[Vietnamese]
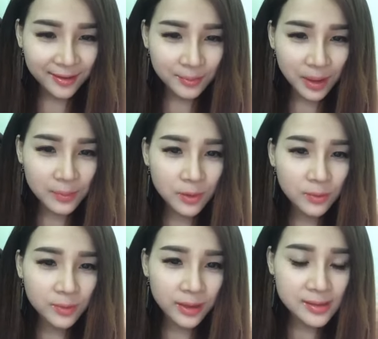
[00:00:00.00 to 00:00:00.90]
Mai
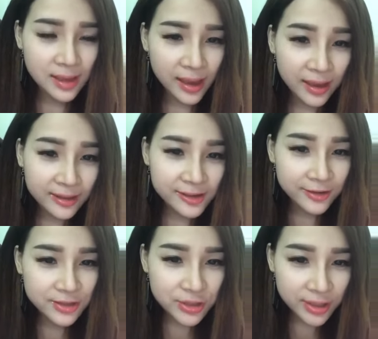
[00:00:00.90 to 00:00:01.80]
mốt Trang sẽ thường
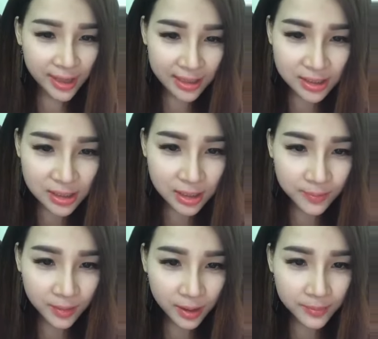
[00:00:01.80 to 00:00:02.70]
xuyên
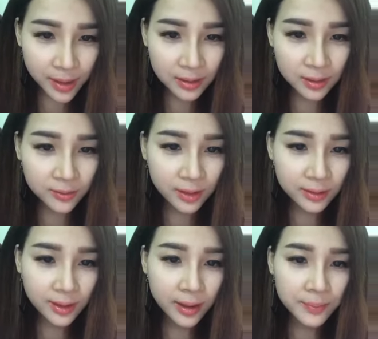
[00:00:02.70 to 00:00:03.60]
livestream để mà tư vấn
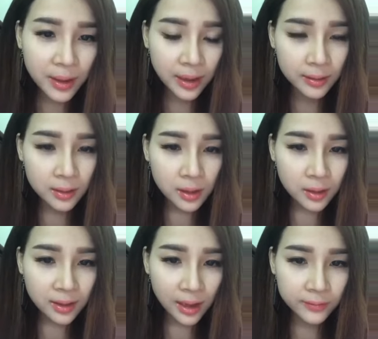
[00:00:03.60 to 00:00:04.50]
cho các bạn.
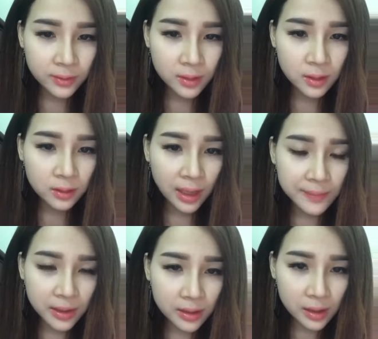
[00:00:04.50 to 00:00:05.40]
Tại vì hiện tại
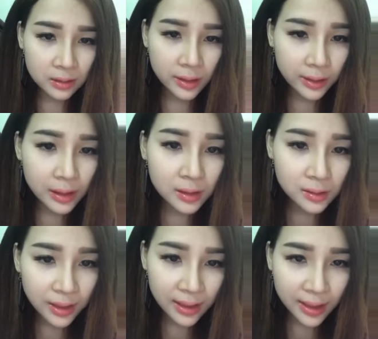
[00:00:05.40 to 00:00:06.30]
bây giờ thì cái
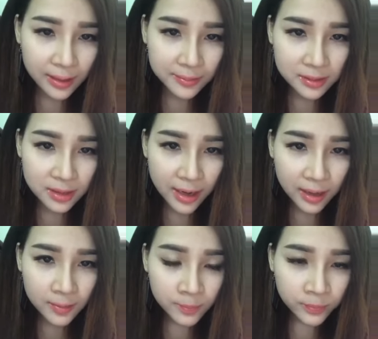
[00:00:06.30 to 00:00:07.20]
lượng khách hàng bên
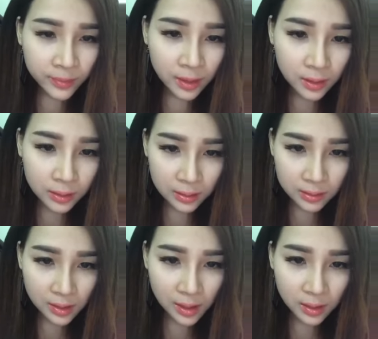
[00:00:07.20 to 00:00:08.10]
Trang thì
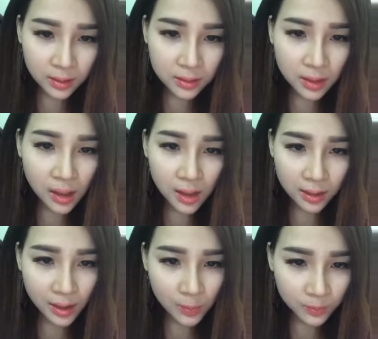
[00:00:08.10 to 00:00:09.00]
nó rất là
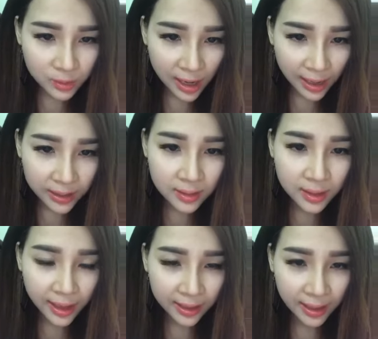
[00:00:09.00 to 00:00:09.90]
rộng rãi,
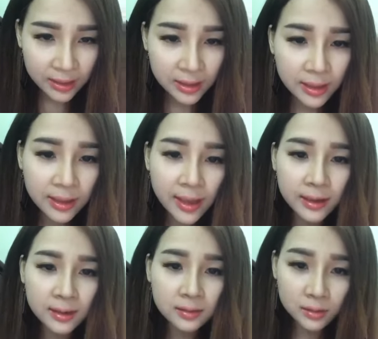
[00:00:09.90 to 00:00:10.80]
càng ngày thì nó
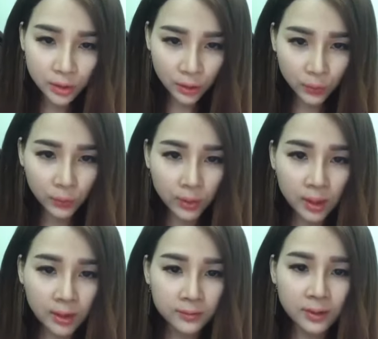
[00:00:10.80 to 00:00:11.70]
càng nhiều,
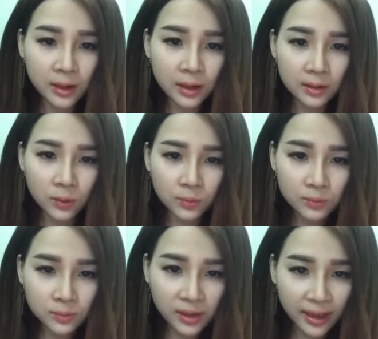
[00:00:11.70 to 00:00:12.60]
và
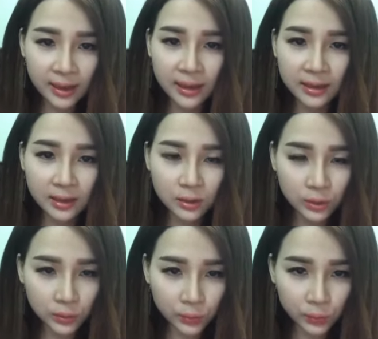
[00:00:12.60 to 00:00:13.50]
cũng càng ngày càng
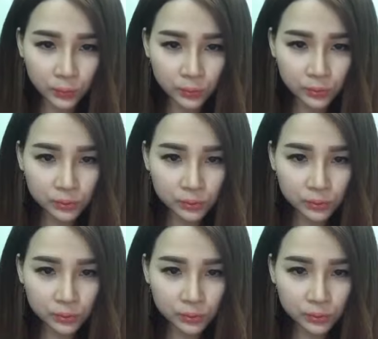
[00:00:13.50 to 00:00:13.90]
nhiều